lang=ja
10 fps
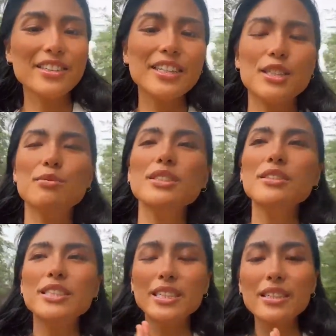そして自
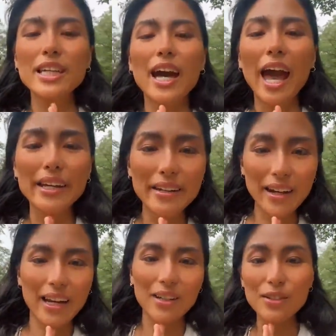分の軸に変えれ
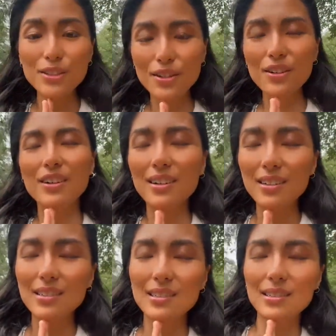るからこそ